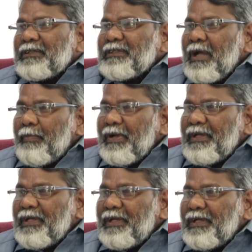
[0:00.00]
சபை
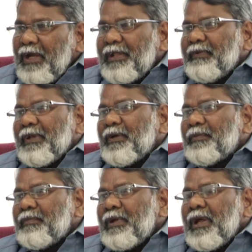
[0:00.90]
நடுவிலும்
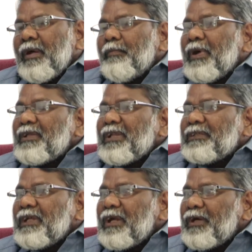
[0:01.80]
மற்ற
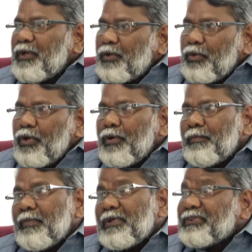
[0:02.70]
ஜனங்களுக்குள்ளும்
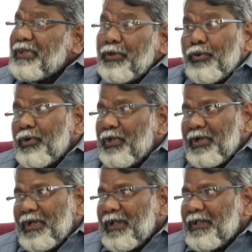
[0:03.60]
சென்று
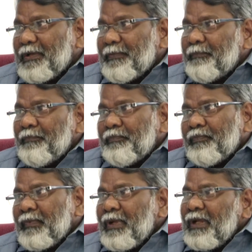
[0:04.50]
கொண்டிருக்கிறது சரி
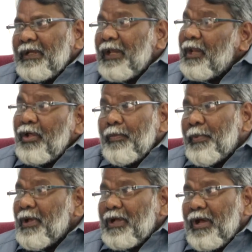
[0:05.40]
எல்லாரும்
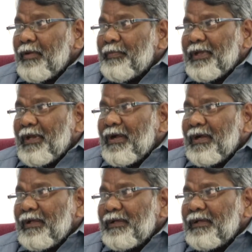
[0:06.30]
பார்க்க
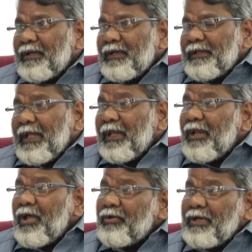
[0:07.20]
ஆரம்பிக்கிறாங்க சரி
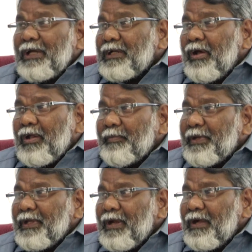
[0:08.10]
எல்லாரும் கேட்க
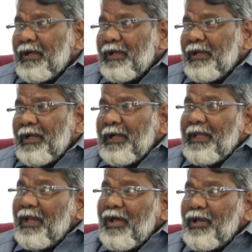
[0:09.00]
ஆரம்பிக்கிறாங்க சரி
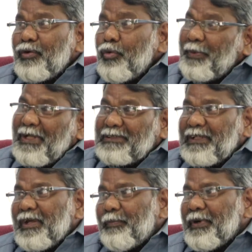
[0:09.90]
எல்லாருக்கும்
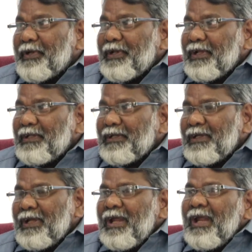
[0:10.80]
உபதேசிக்கப்படுகிறது
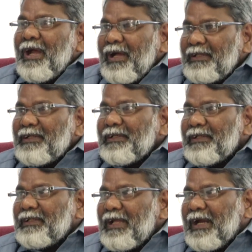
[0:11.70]
அது
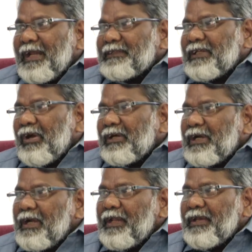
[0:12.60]
இந்த கடைசி
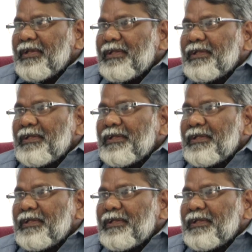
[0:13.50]
நாட்கள் என்று